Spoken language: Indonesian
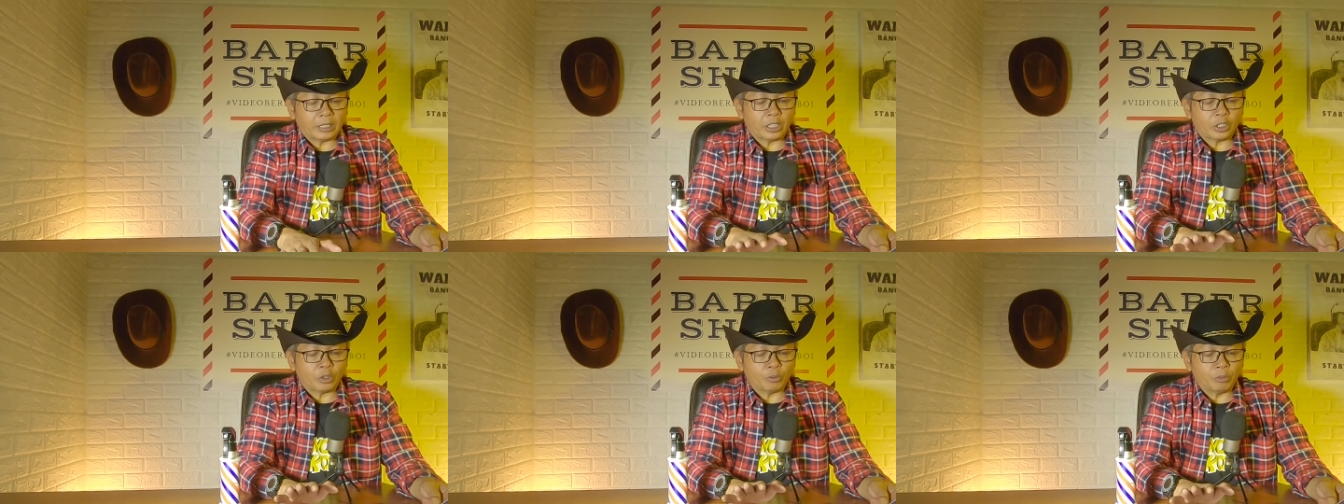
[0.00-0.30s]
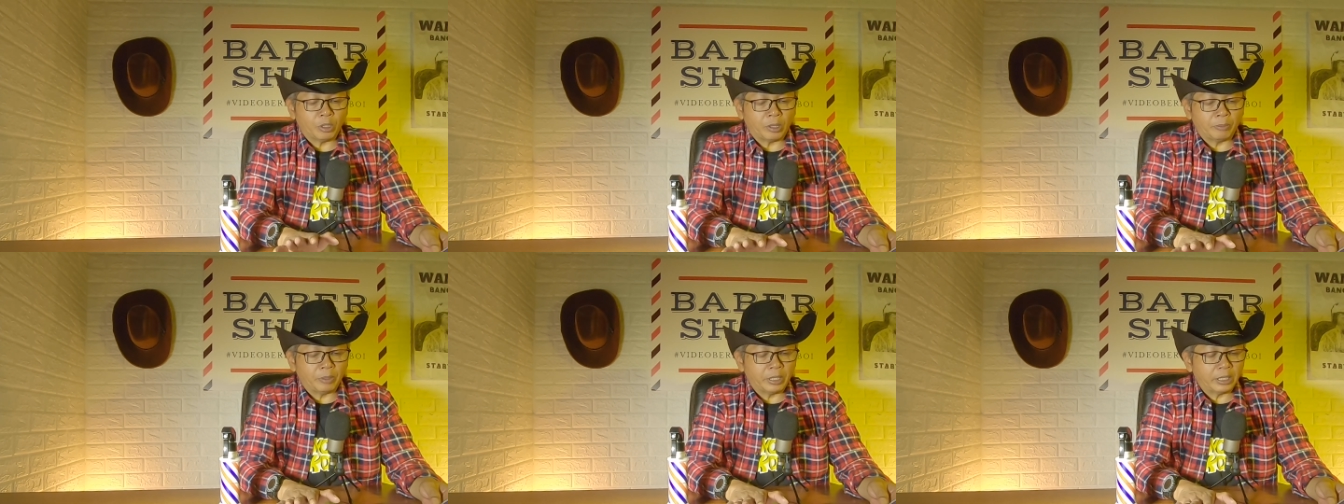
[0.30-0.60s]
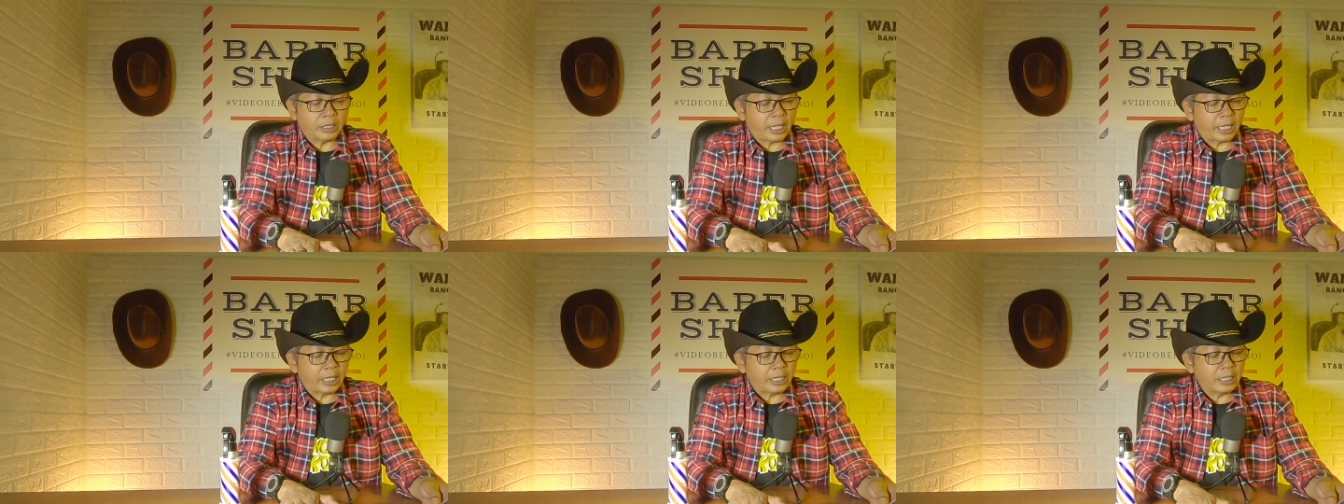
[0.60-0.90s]
Kata
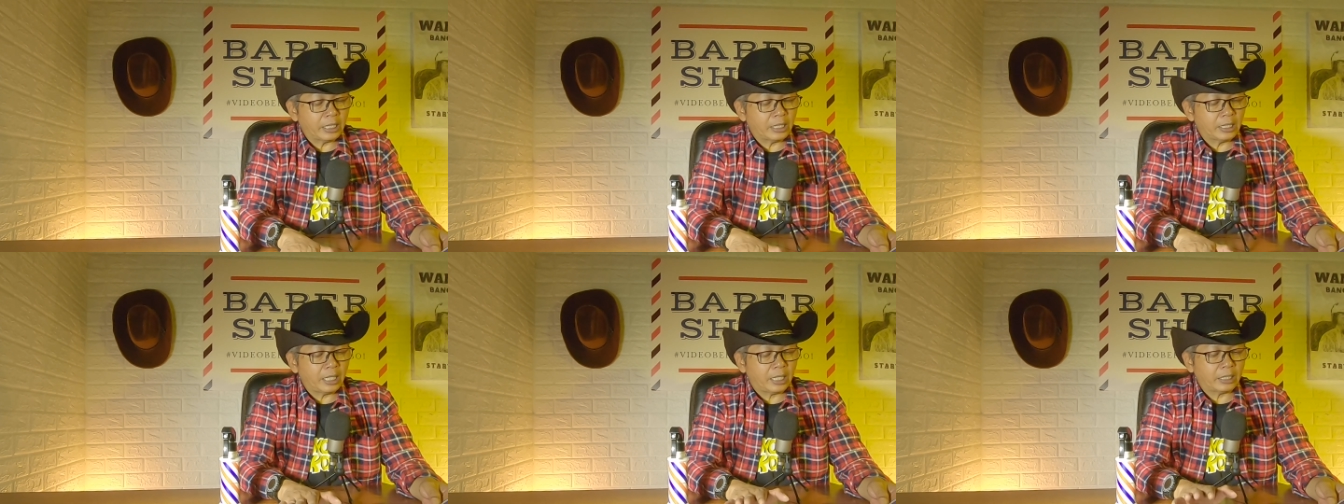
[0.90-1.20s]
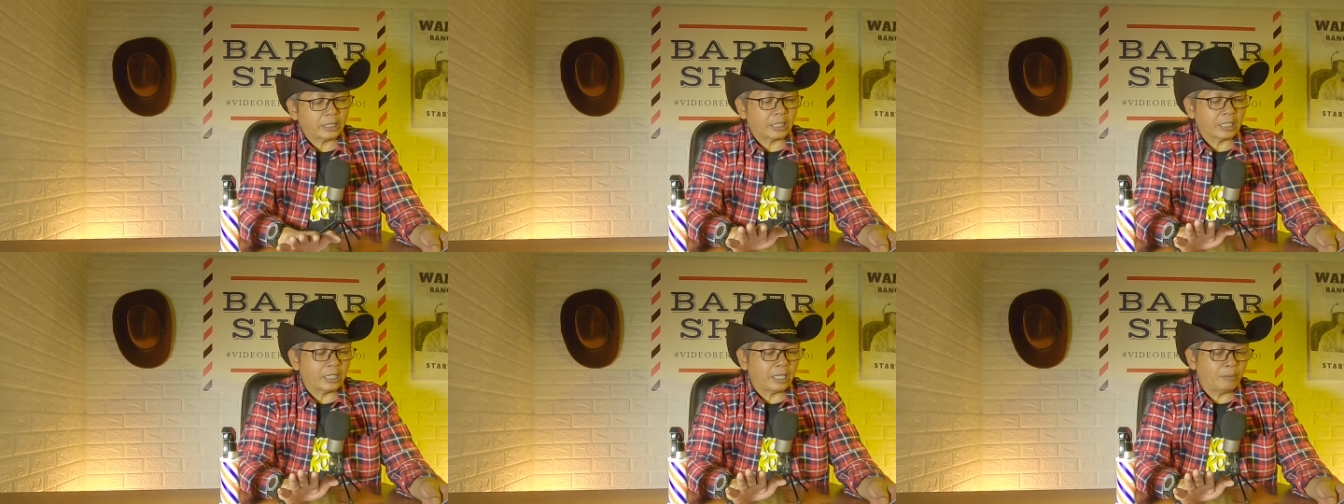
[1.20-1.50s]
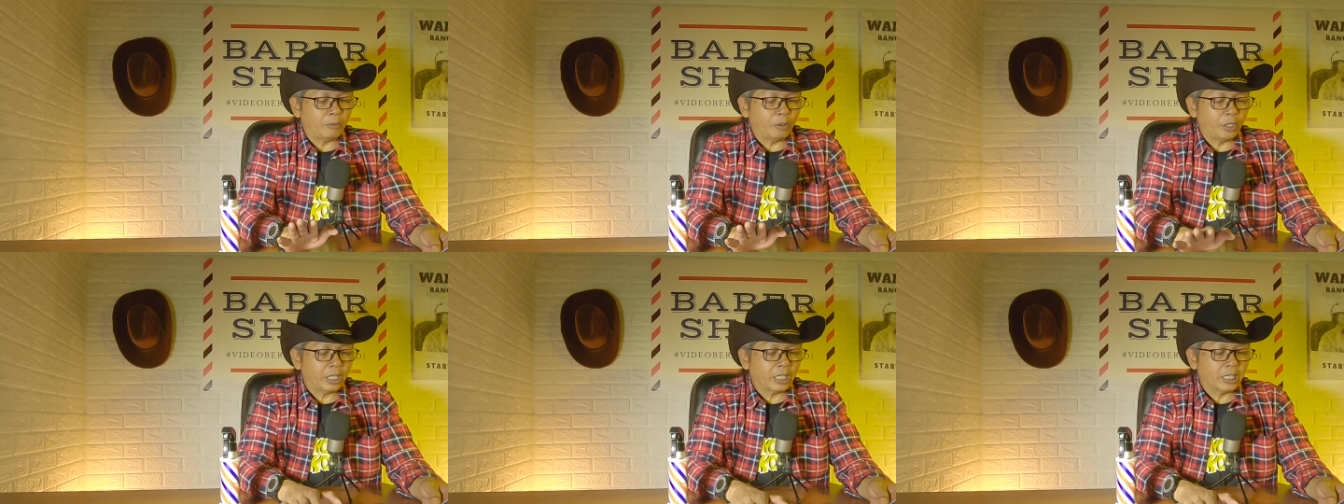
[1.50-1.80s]
sumber berita ini yang
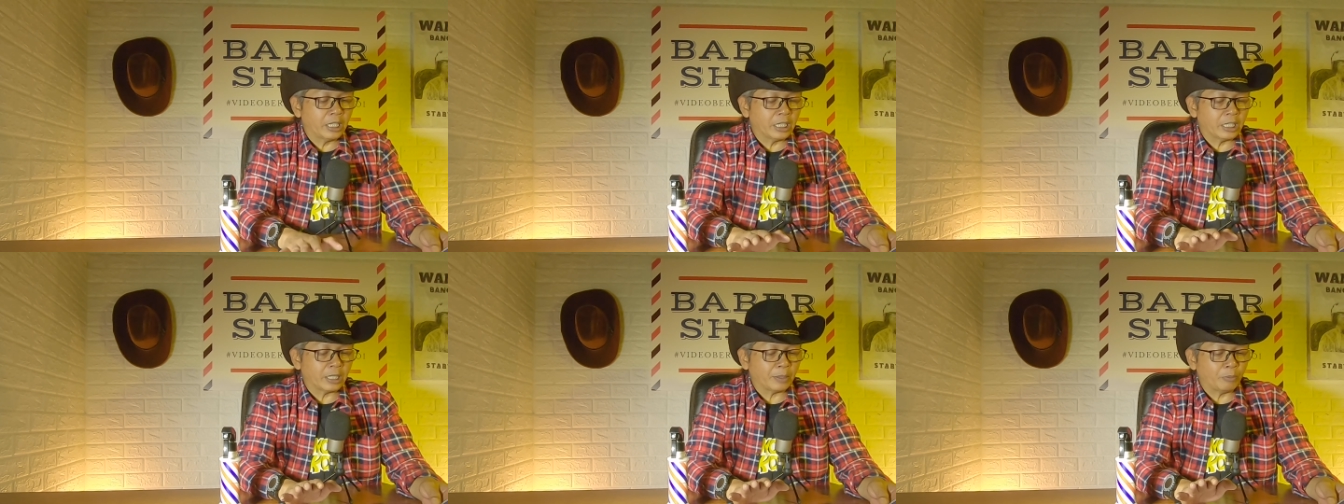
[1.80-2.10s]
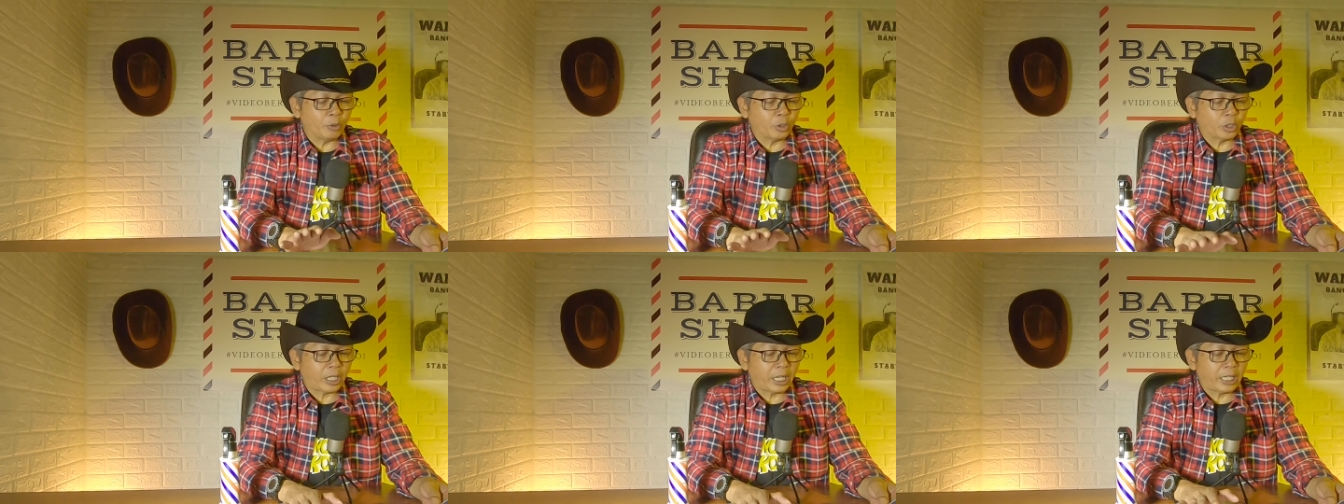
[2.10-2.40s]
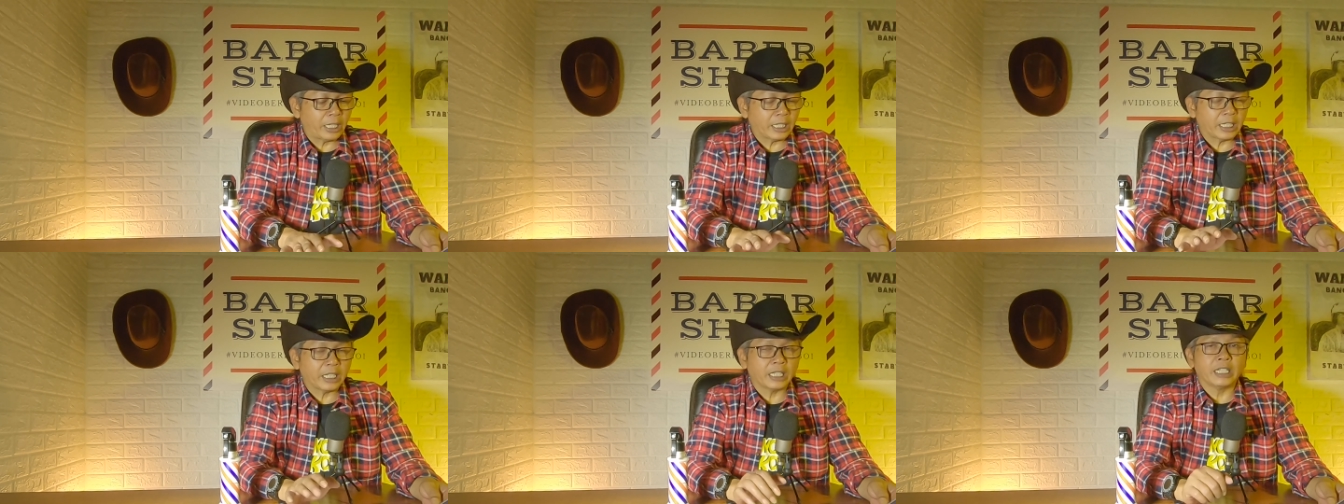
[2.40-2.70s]
tidak boleh
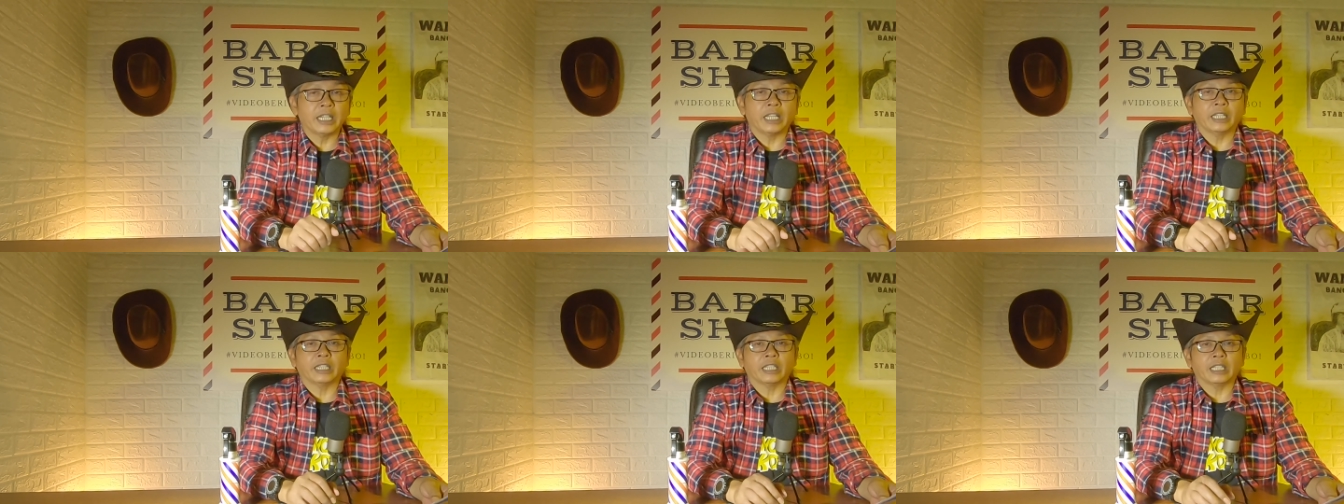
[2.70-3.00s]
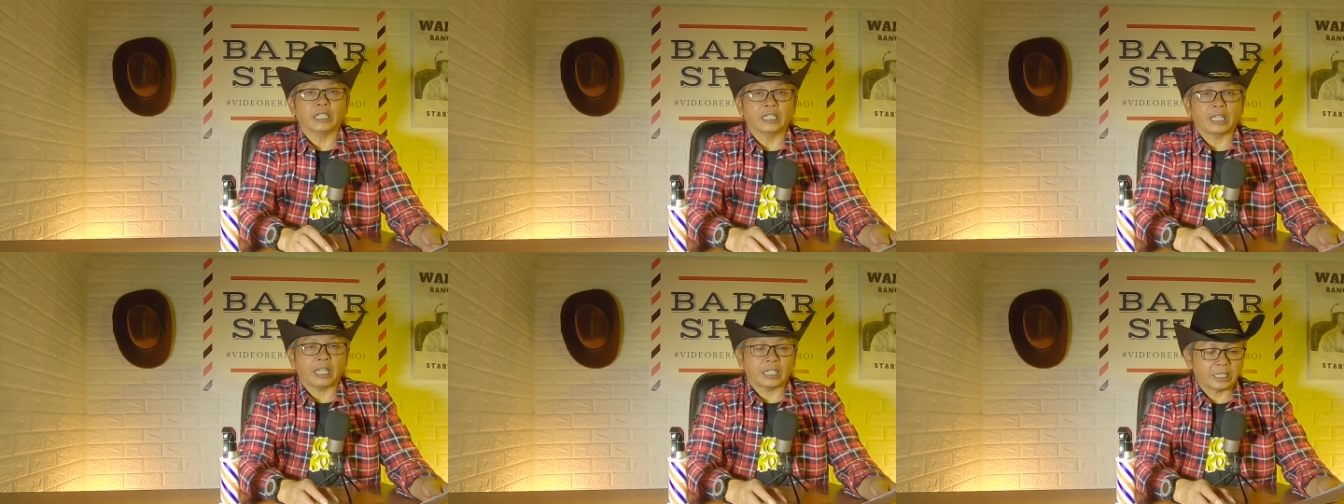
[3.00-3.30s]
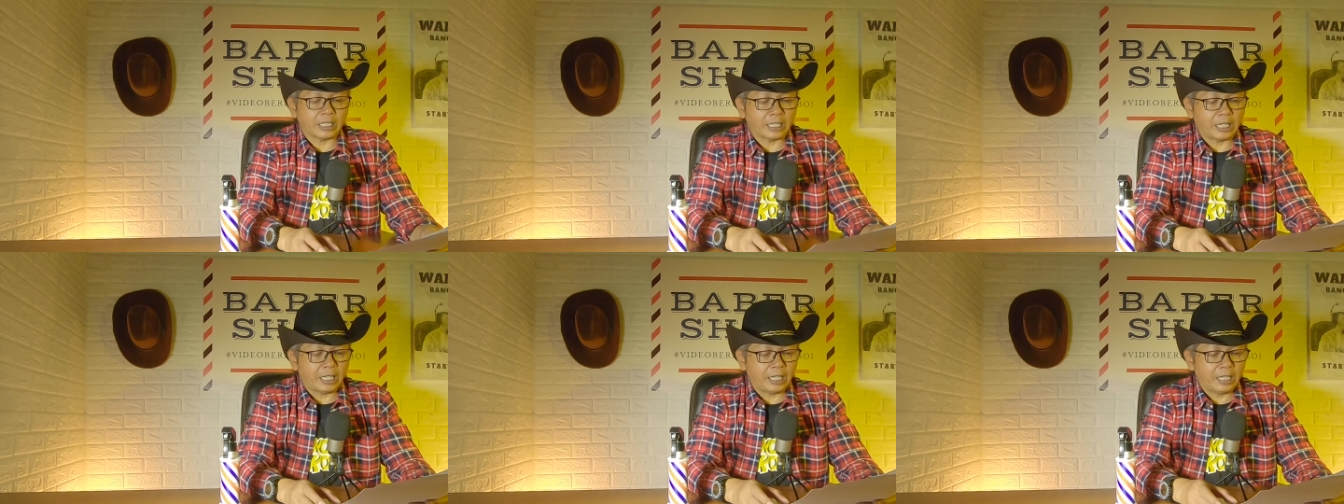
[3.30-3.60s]
disebutkan
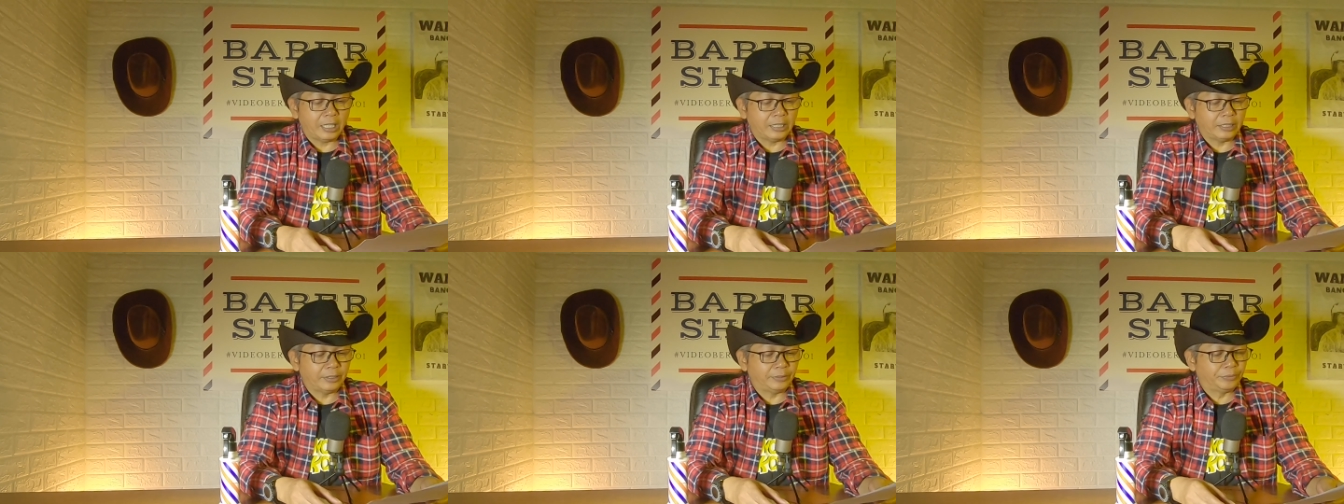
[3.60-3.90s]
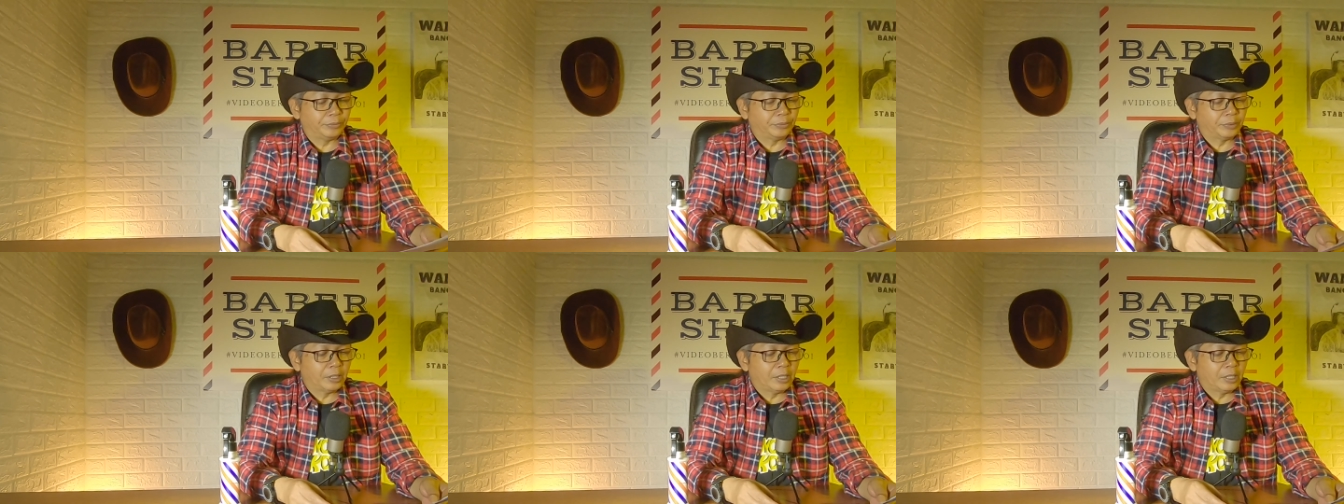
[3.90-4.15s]
identitasnya.